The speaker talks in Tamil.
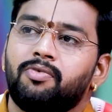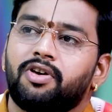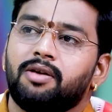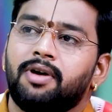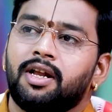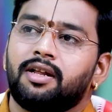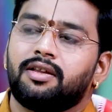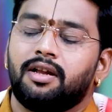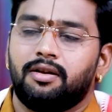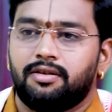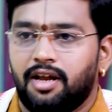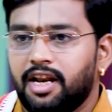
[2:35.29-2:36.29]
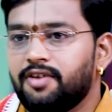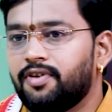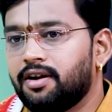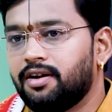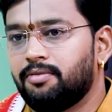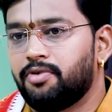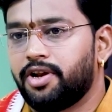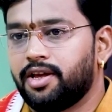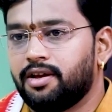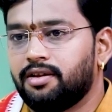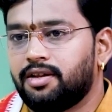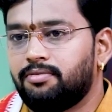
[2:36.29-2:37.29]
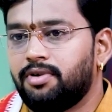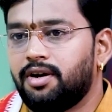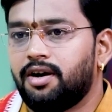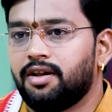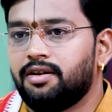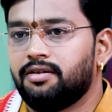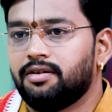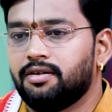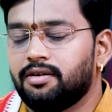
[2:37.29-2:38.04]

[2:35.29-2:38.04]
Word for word: முக்கியமான தல் தலைவர் நம்மளுடைய தமிழ்நாடின்